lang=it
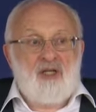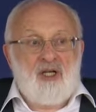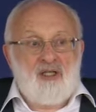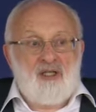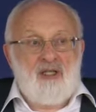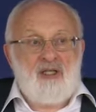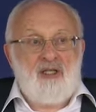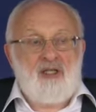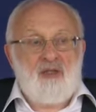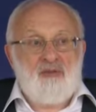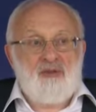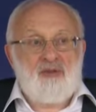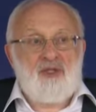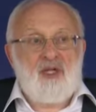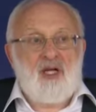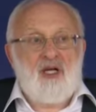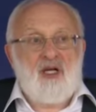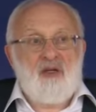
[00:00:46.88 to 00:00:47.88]
Da
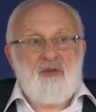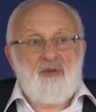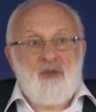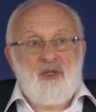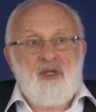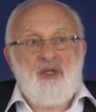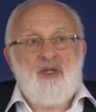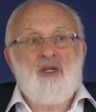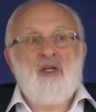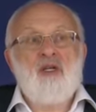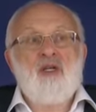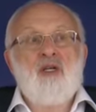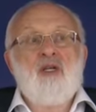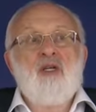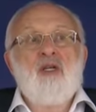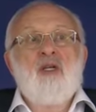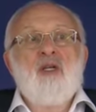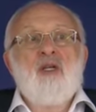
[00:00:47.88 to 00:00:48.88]
noi questo
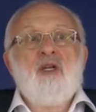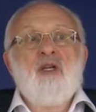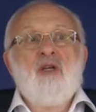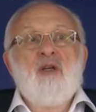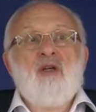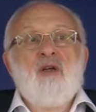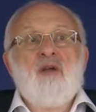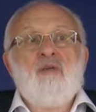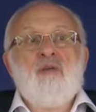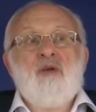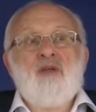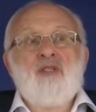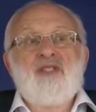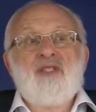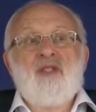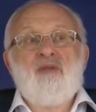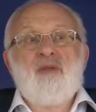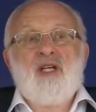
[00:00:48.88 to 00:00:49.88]
viene riportato nella
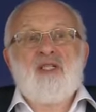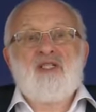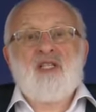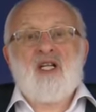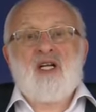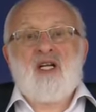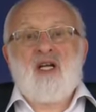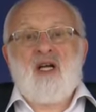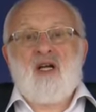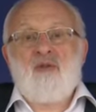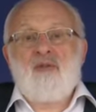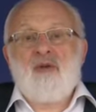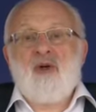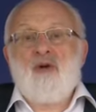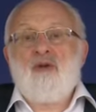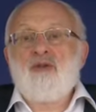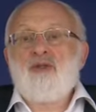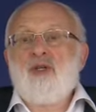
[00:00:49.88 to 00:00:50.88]
sensazione che io sono
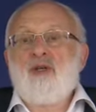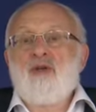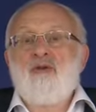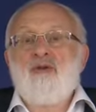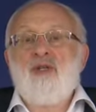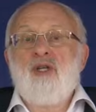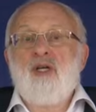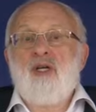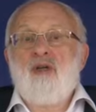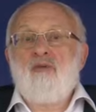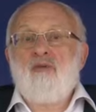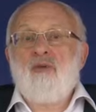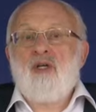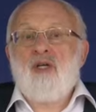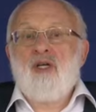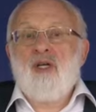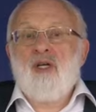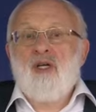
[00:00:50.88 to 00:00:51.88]

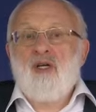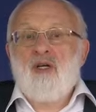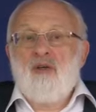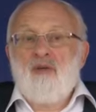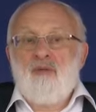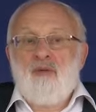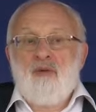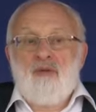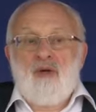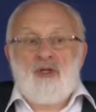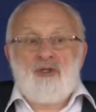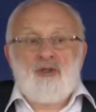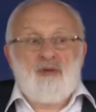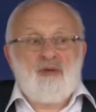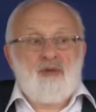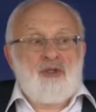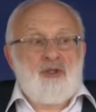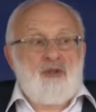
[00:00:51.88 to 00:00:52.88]
nell'occultamento,
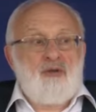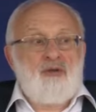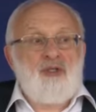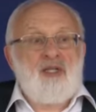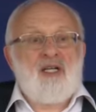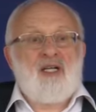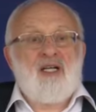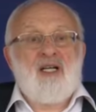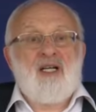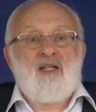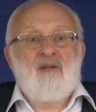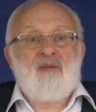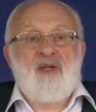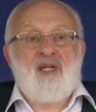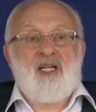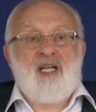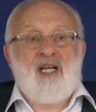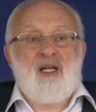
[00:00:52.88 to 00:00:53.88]
nella sensazione
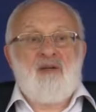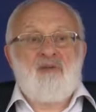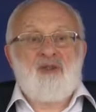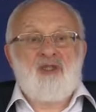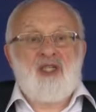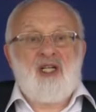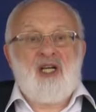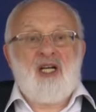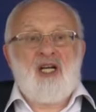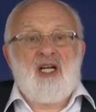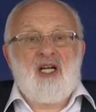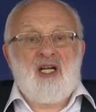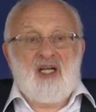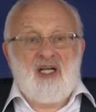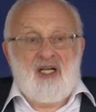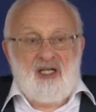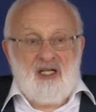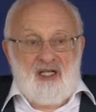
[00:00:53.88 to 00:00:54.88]
dell'impotenza, in una cosa che
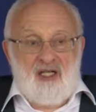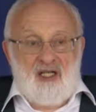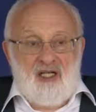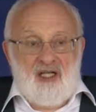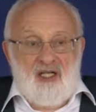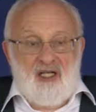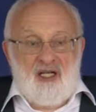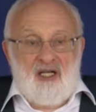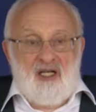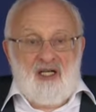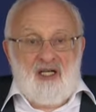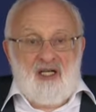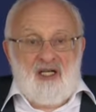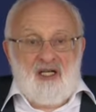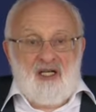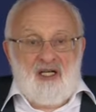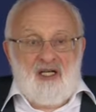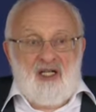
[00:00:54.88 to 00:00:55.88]
non viene
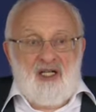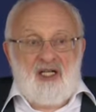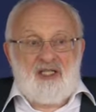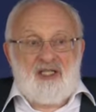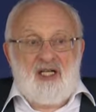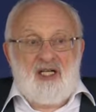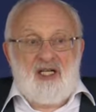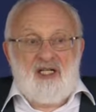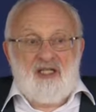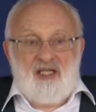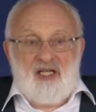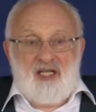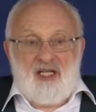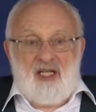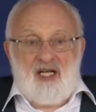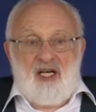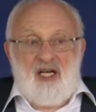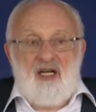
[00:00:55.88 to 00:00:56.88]

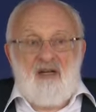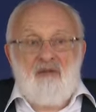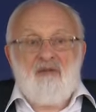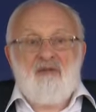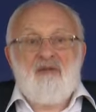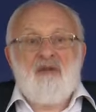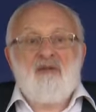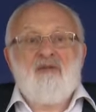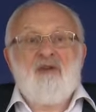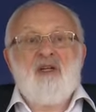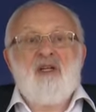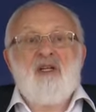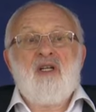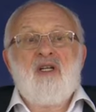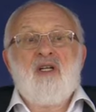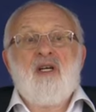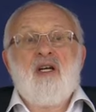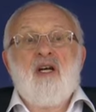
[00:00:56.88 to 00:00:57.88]
recepita nei miei
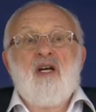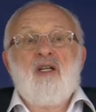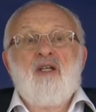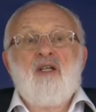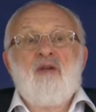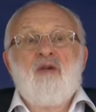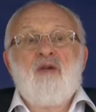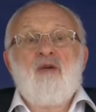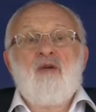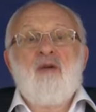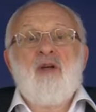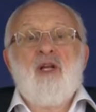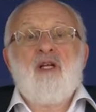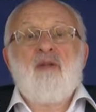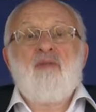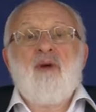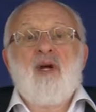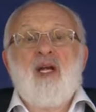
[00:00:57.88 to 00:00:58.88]
vasi. Ho dei
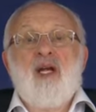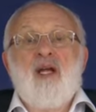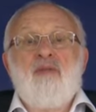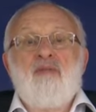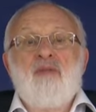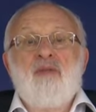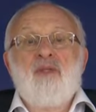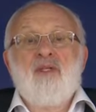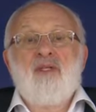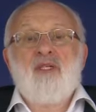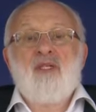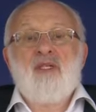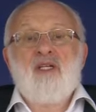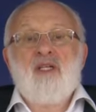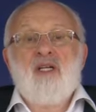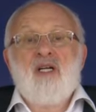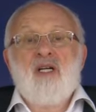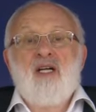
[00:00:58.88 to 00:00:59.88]
vasi
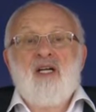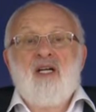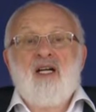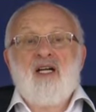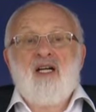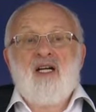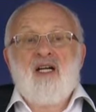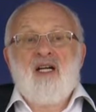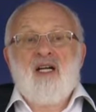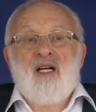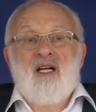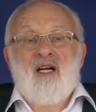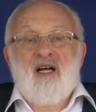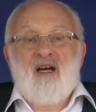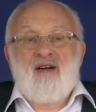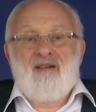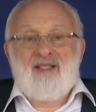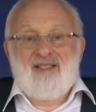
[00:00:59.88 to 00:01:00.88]
e io non ci
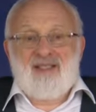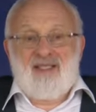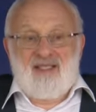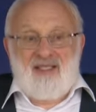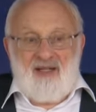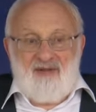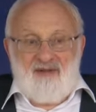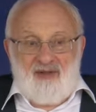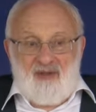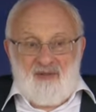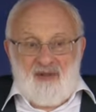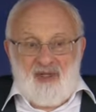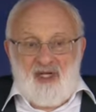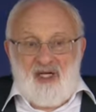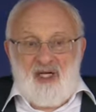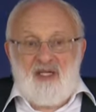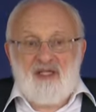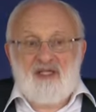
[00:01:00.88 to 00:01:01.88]
recepisco nulla.